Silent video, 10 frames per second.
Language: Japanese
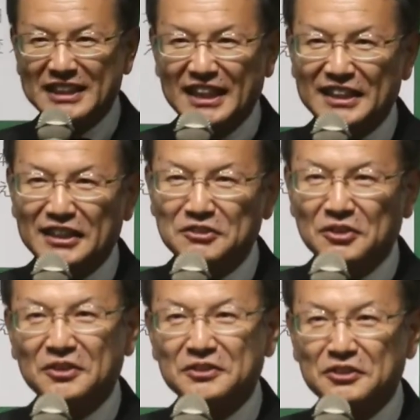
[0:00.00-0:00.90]
秀樹社
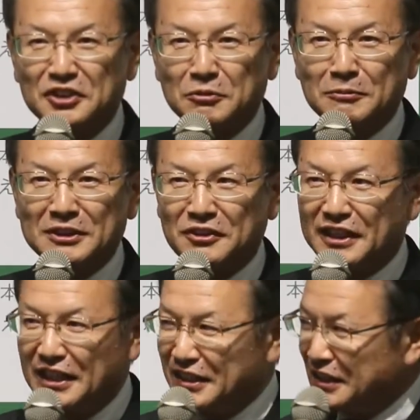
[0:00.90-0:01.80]
長は
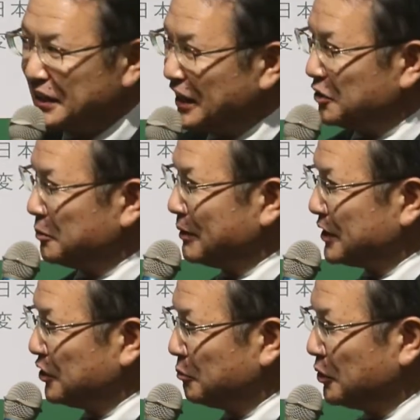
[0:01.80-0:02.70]
昨年は好
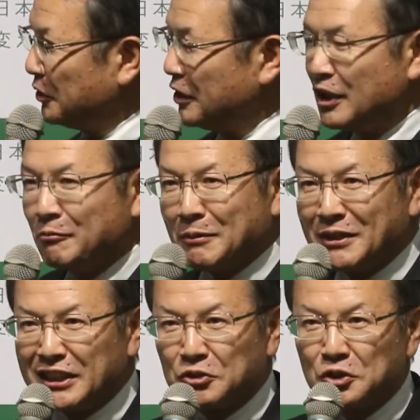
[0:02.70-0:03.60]
転にも恵ま
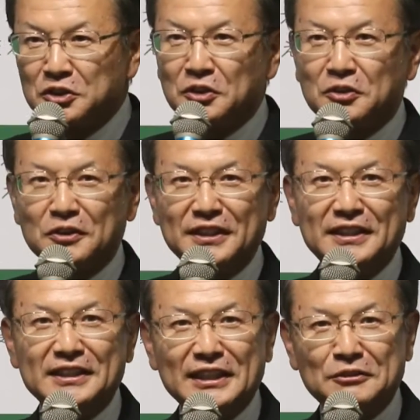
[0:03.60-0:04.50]
れ
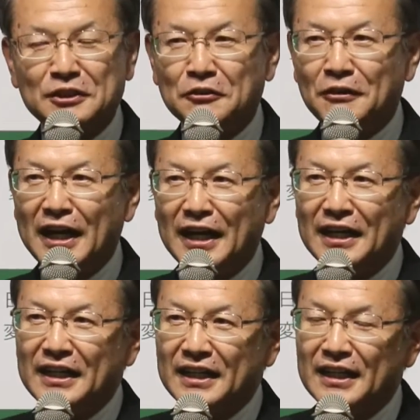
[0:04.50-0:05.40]
9%増と
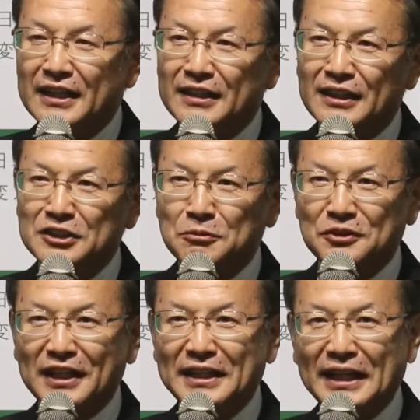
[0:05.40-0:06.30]
大幅に伸長
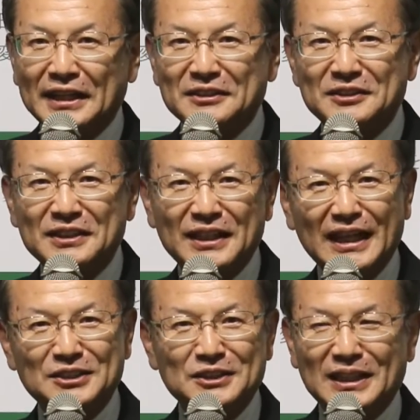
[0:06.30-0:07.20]
しましたと
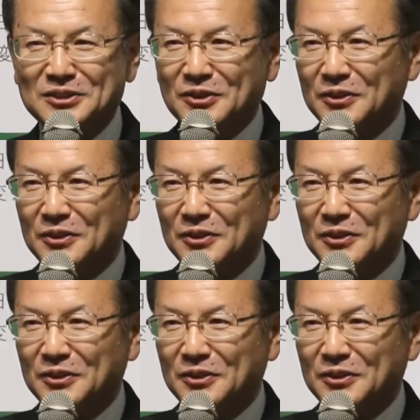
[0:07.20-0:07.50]
挨拶